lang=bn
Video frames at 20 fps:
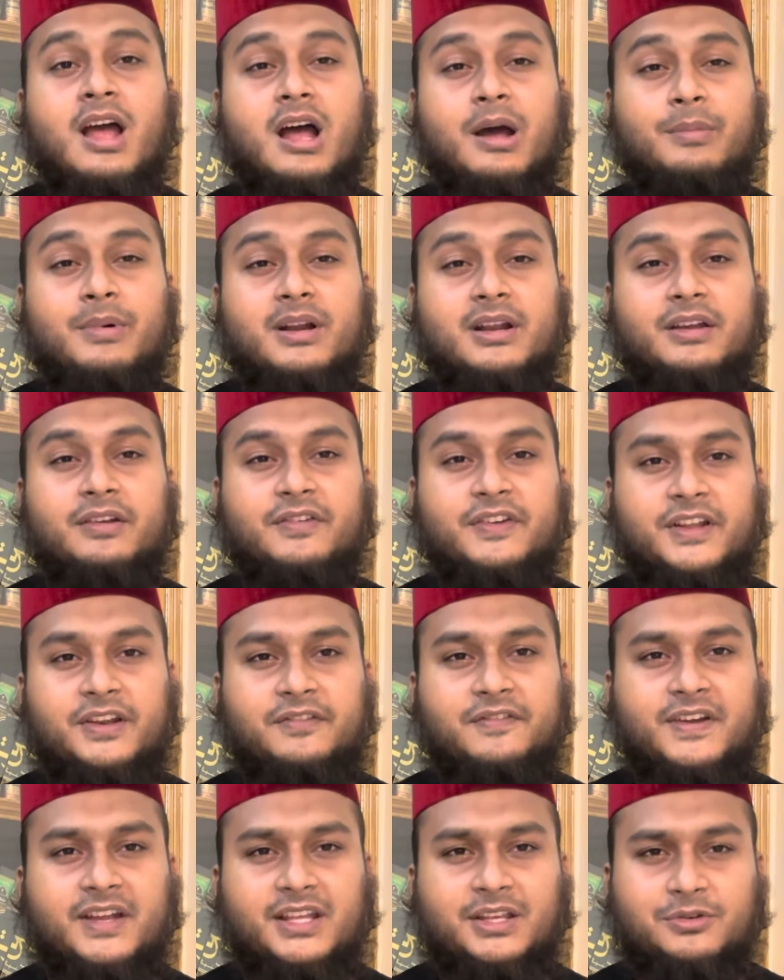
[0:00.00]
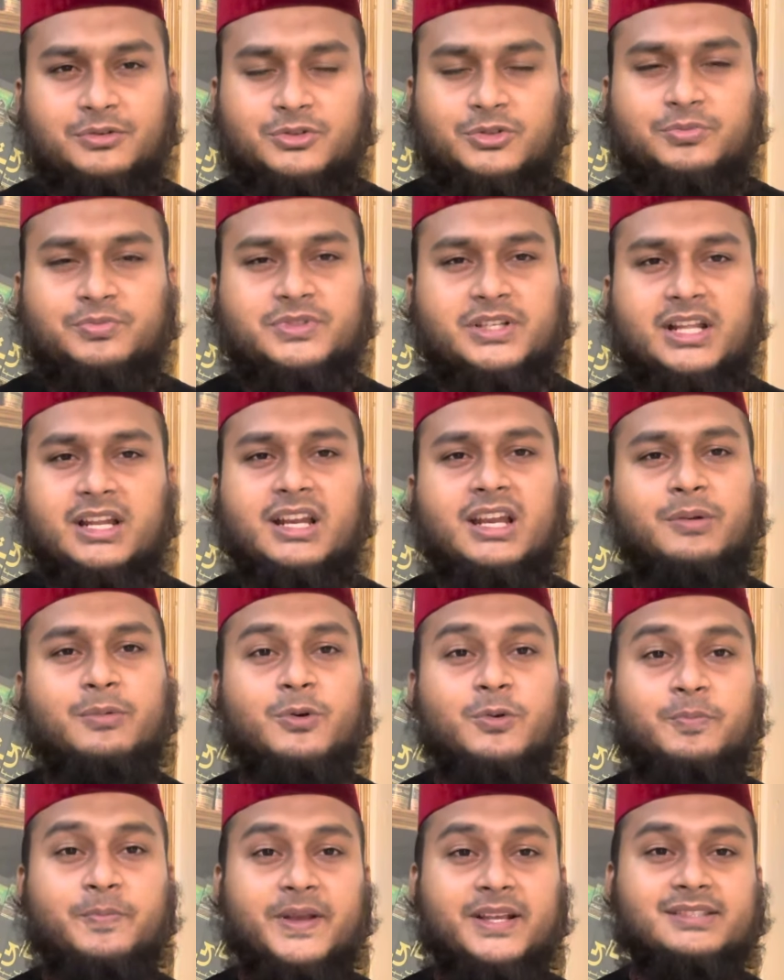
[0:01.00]
আমার ভেরিফাই ইউটিউব চ্যানেল এবং
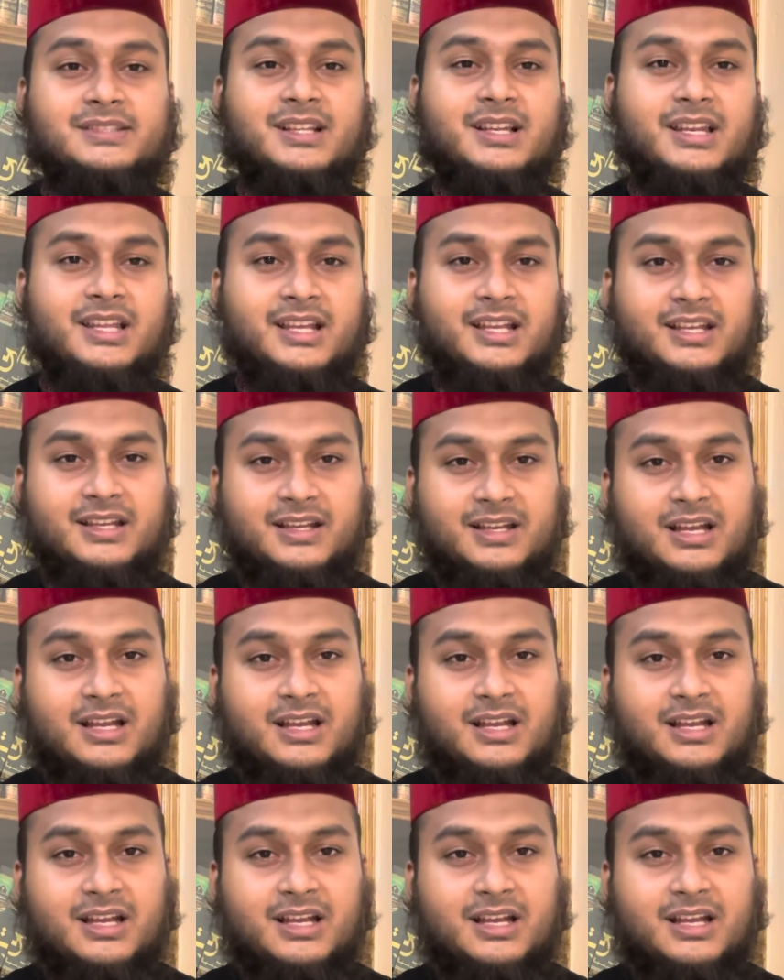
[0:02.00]
পেজের লিঙ্ক